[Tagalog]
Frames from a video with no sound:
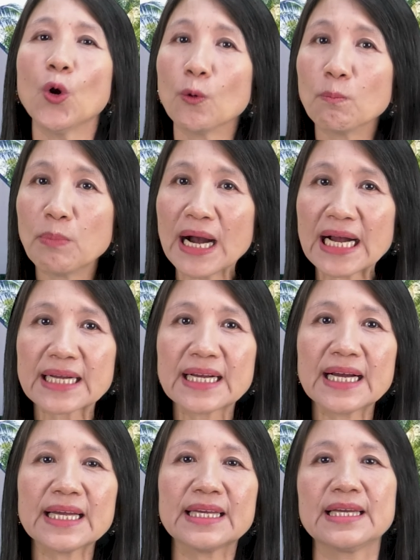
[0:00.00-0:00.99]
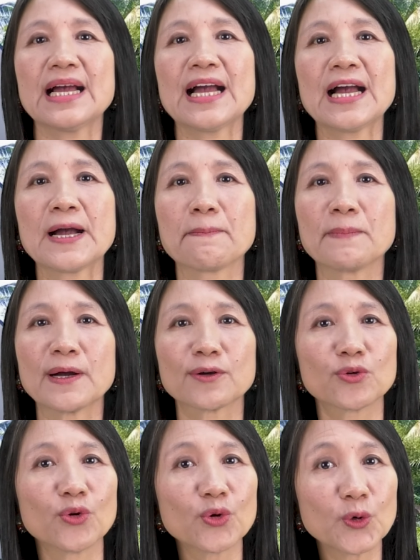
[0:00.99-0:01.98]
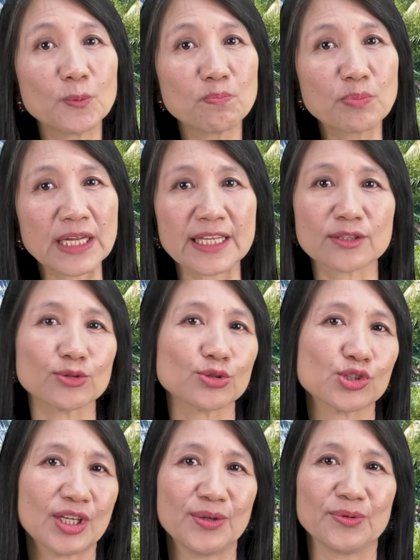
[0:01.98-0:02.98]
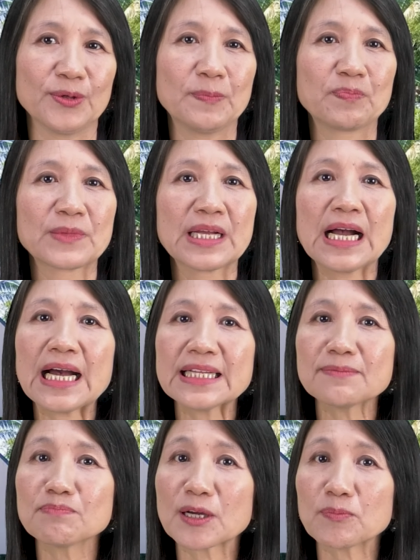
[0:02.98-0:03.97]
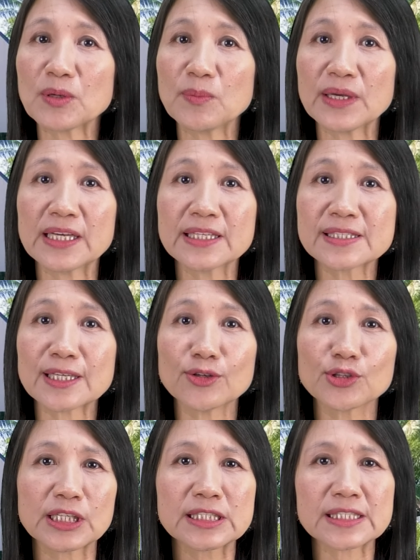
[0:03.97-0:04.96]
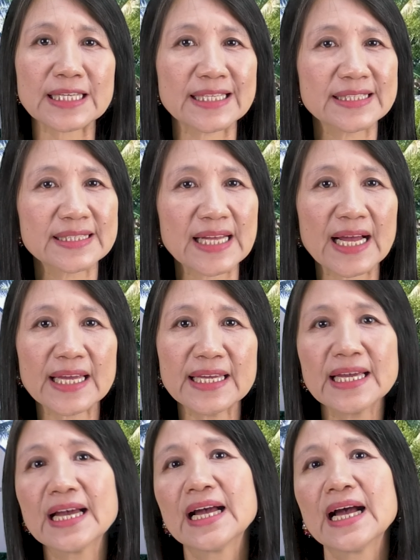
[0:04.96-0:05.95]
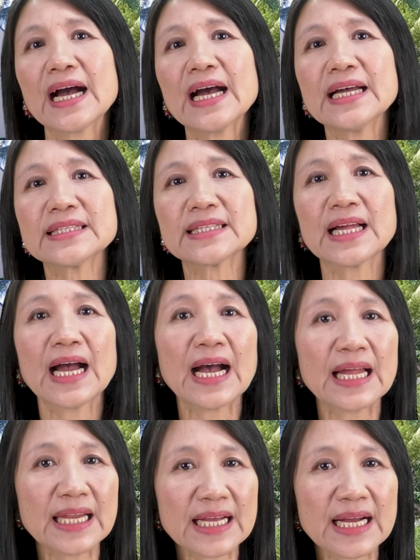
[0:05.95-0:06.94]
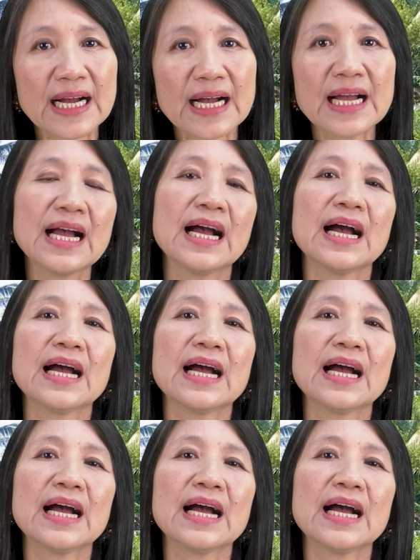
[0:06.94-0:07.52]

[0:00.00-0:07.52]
o bagay ang magkukumpleto sa'yo at magbibigay sa'yo ng saysay at halaga